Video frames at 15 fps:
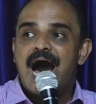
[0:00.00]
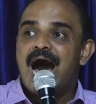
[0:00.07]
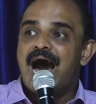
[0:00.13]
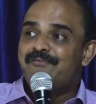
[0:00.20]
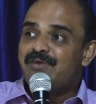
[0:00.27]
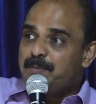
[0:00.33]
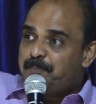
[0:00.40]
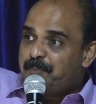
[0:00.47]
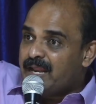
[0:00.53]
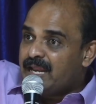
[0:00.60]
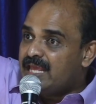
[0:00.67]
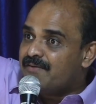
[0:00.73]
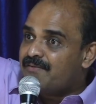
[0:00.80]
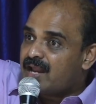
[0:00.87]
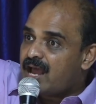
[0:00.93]
அவர்
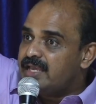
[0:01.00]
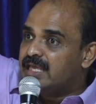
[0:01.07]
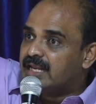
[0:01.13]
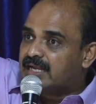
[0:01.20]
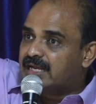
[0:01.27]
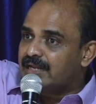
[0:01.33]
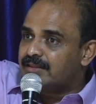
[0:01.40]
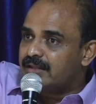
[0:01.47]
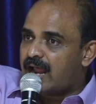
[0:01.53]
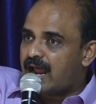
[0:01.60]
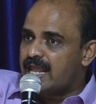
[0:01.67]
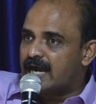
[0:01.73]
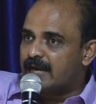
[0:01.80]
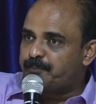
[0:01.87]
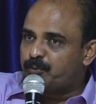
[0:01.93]
பெரியவரா
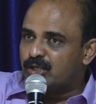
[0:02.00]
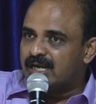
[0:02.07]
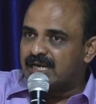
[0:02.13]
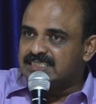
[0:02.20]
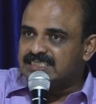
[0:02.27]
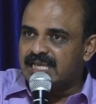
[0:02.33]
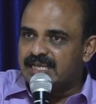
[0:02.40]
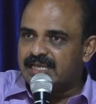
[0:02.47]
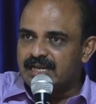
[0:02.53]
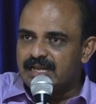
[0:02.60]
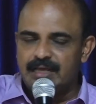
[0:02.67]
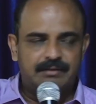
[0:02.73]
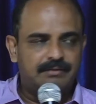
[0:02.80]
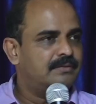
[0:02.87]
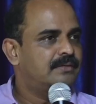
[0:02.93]
இருக்கிறதுனாலே அற்புதங்களை செய்கிறார்